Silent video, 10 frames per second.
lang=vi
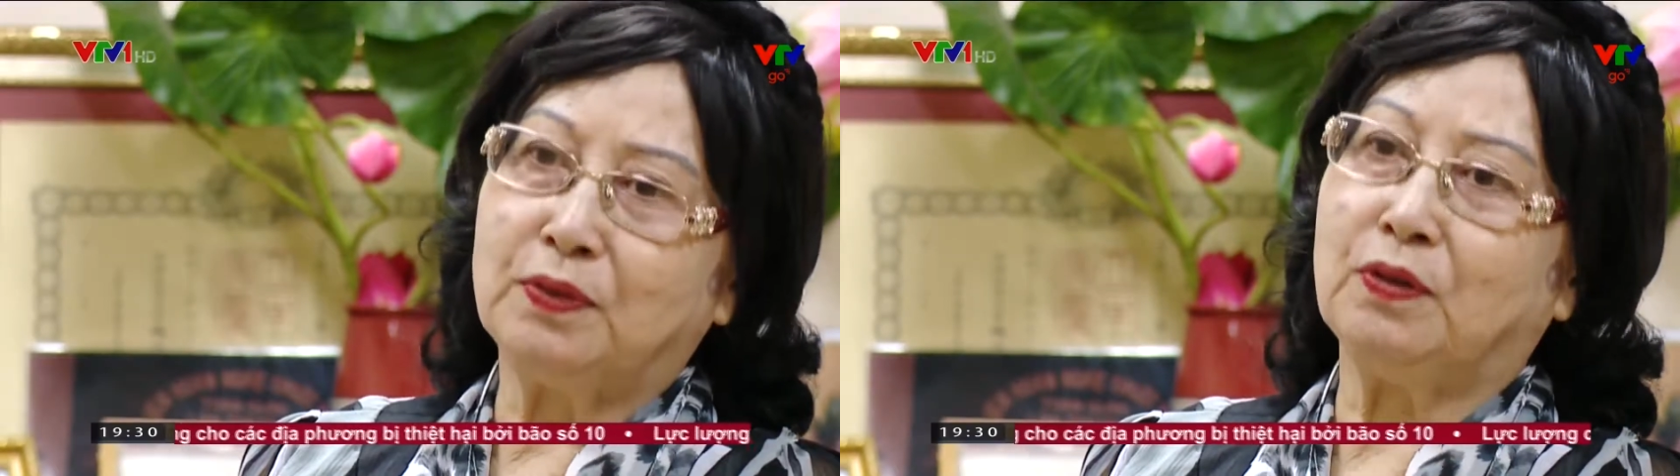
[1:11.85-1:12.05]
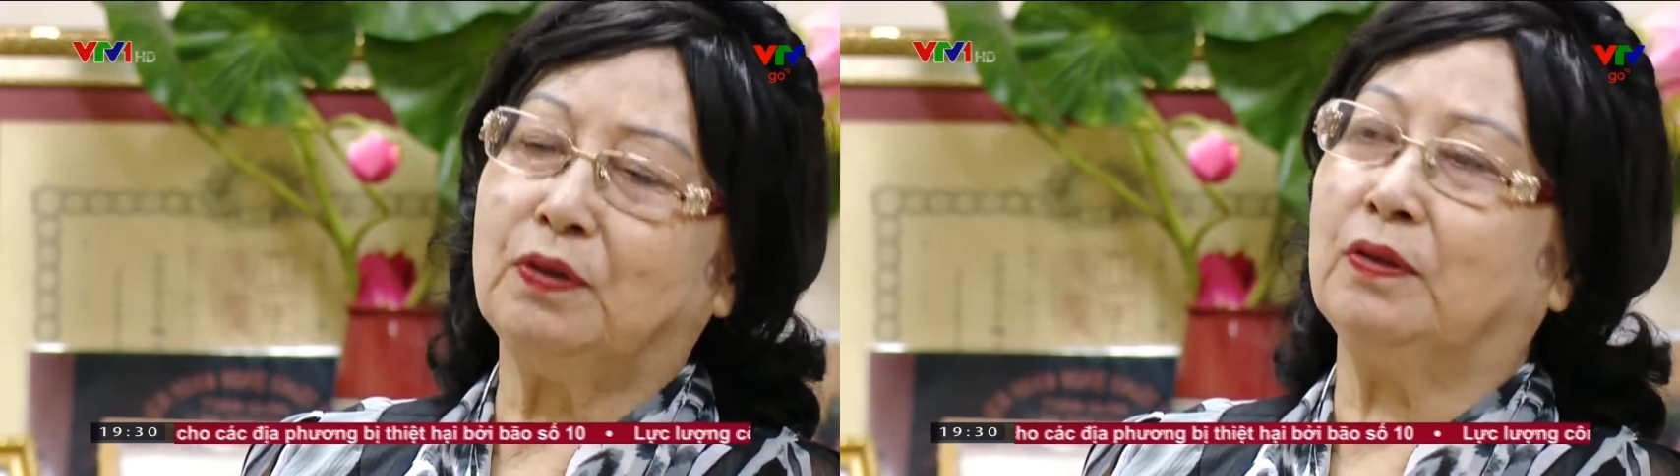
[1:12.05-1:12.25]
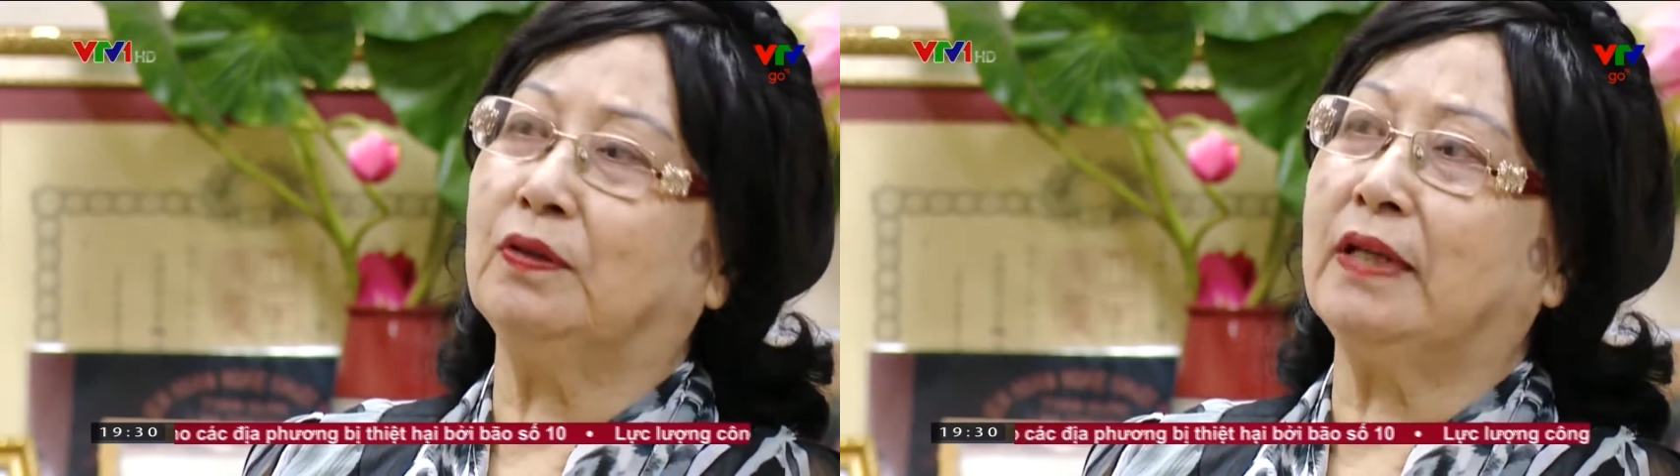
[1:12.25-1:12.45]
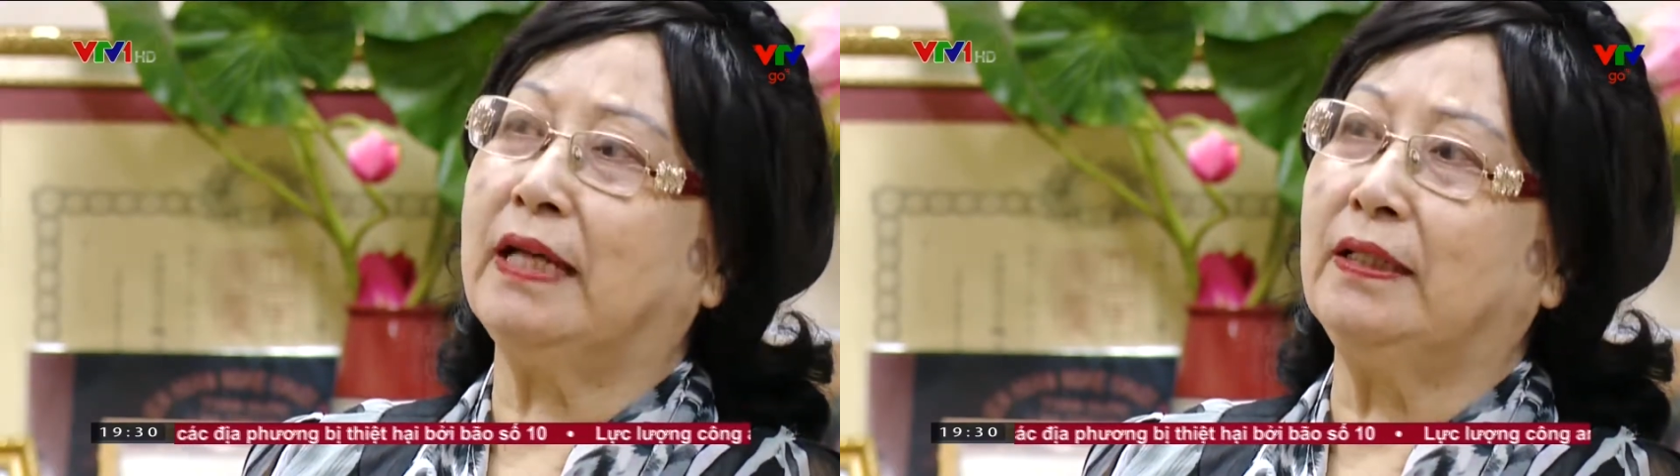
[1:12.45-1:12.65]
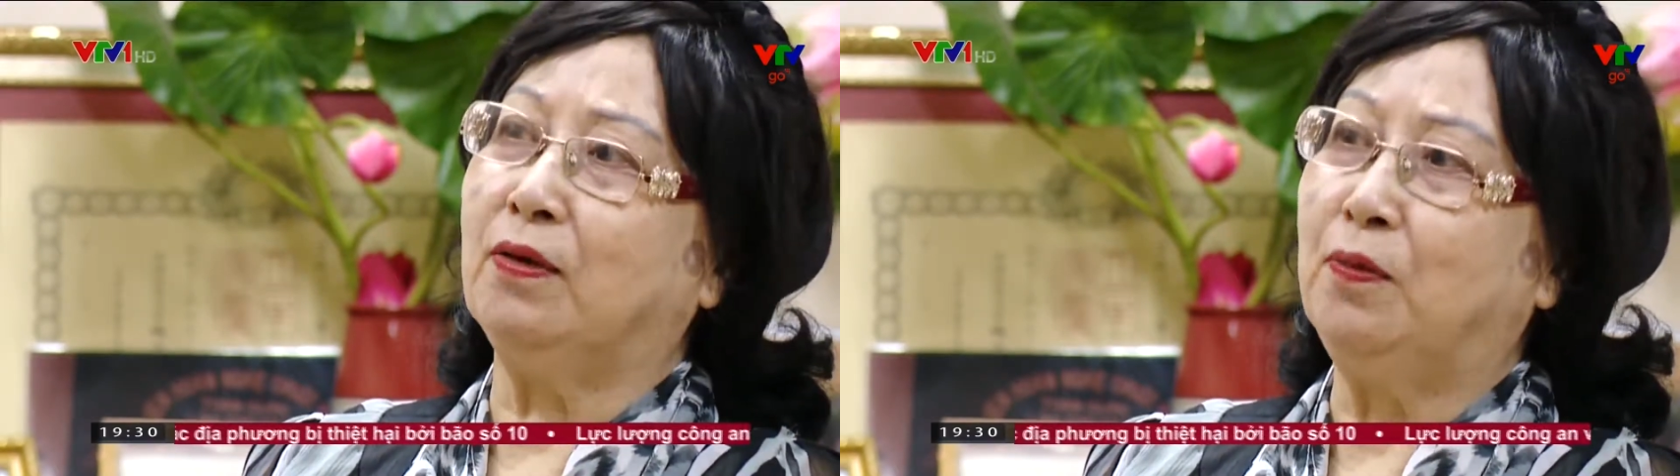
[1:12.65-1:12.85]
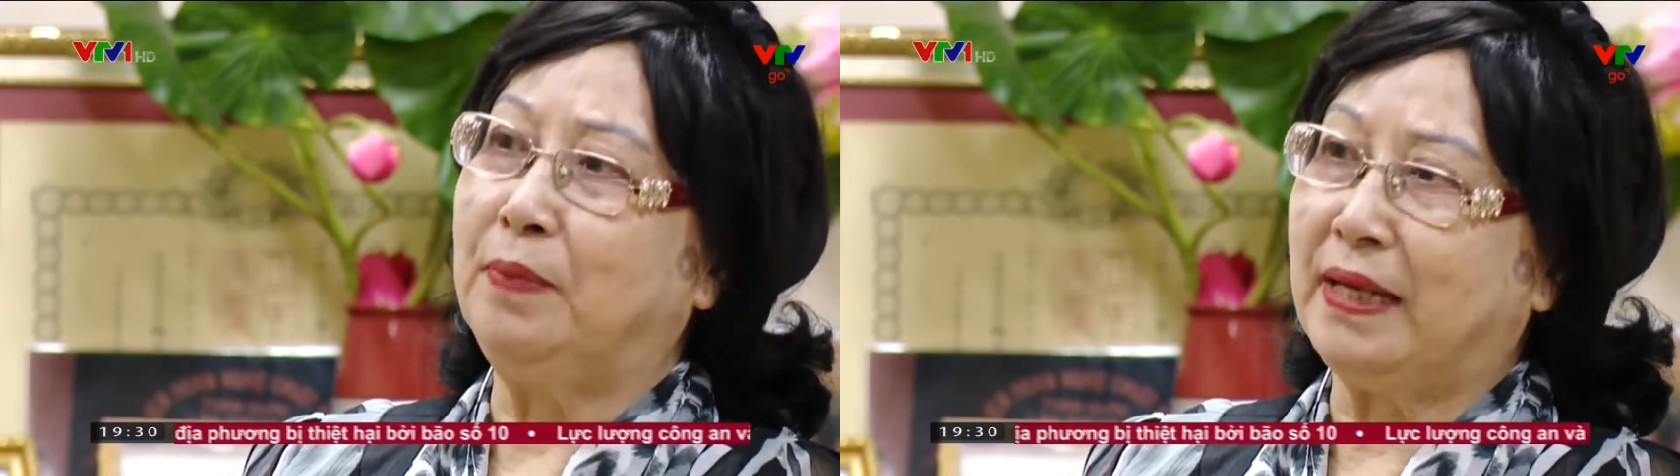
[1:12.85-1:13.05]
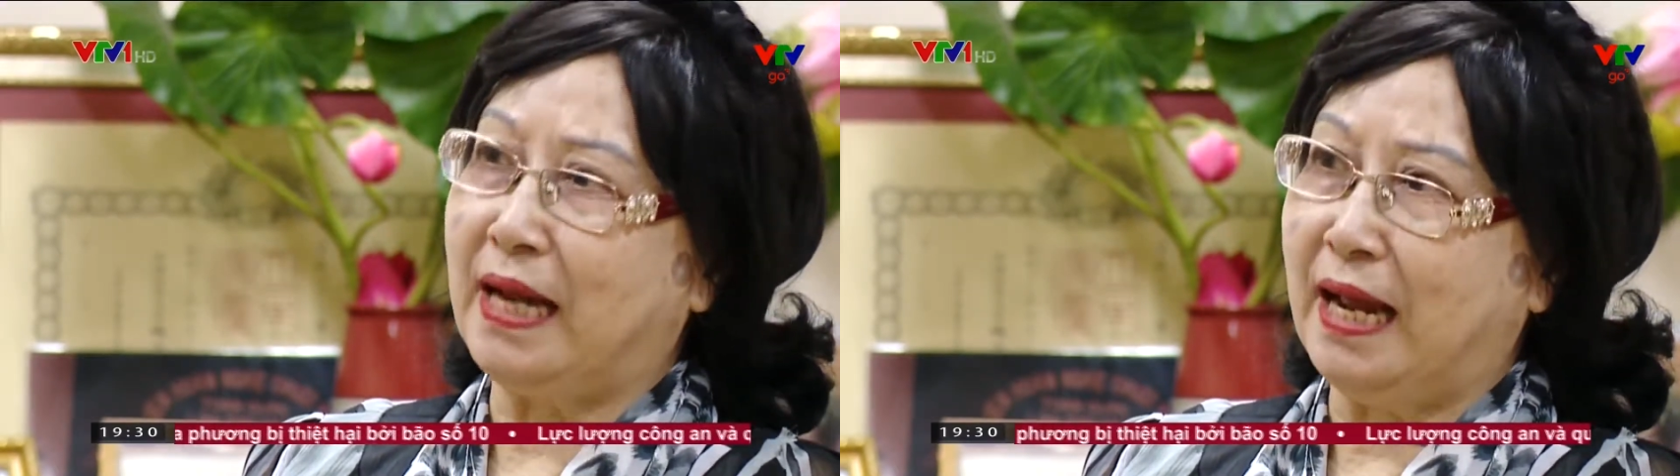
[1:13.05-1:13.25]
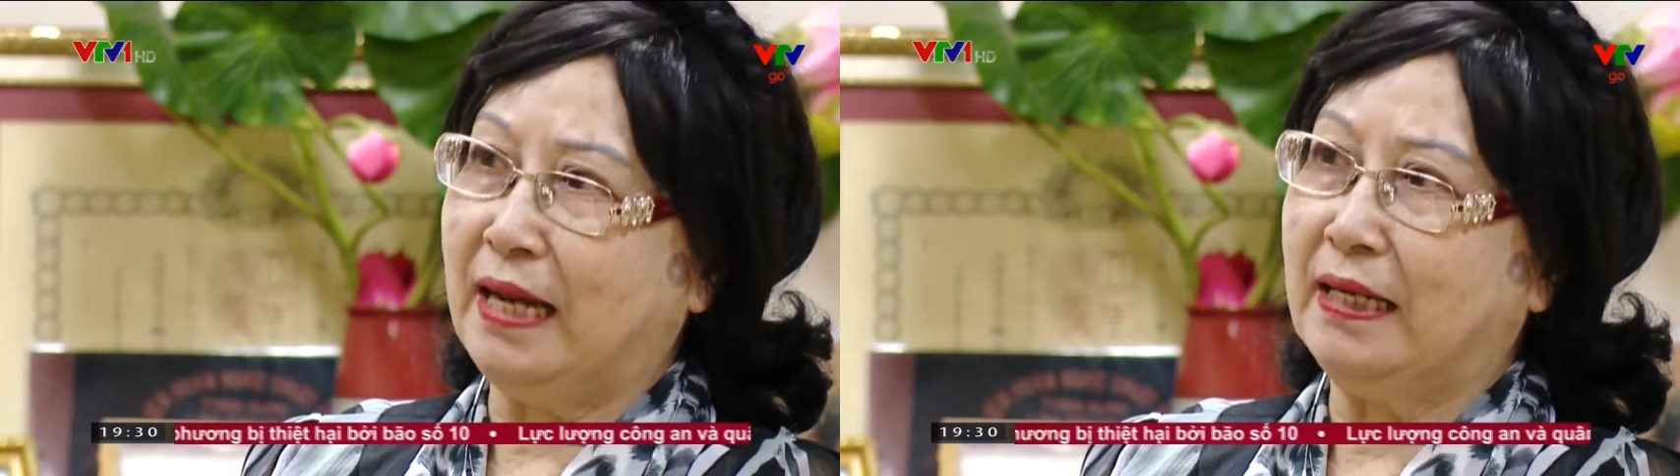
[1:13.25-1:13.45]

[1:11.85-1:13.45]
cho ngành opera.